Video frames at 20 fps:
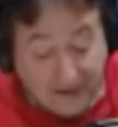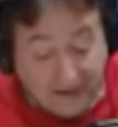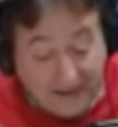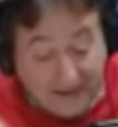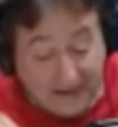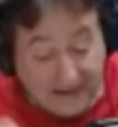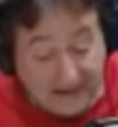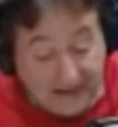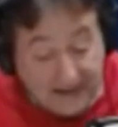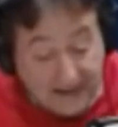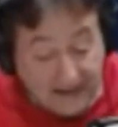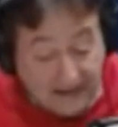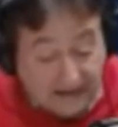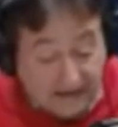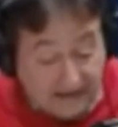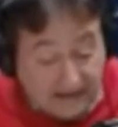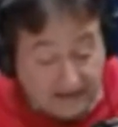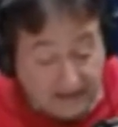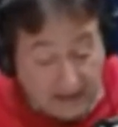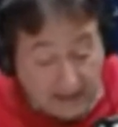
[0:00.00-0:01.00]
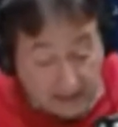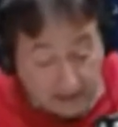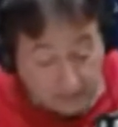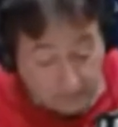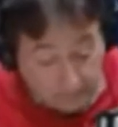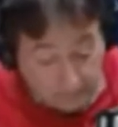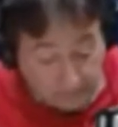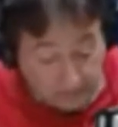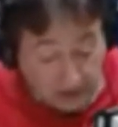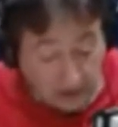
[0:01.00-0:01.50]
decide citar
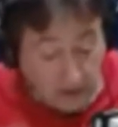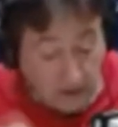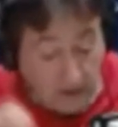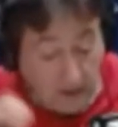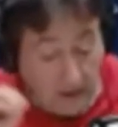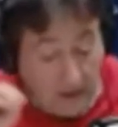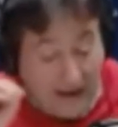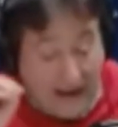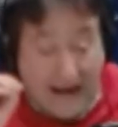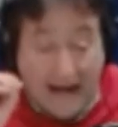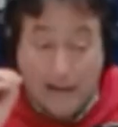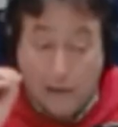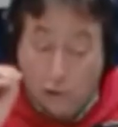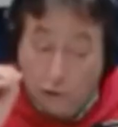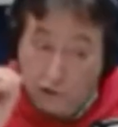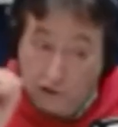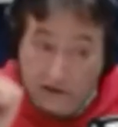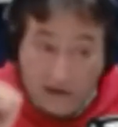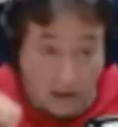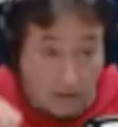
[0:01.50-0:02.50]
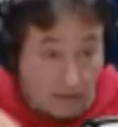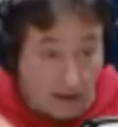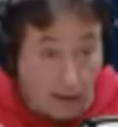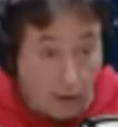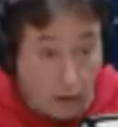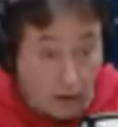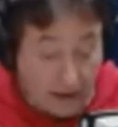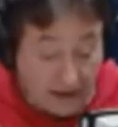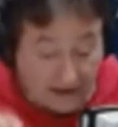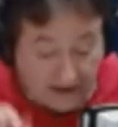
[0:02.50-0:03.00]
al
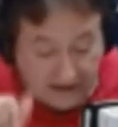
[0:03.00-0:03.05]
conservador de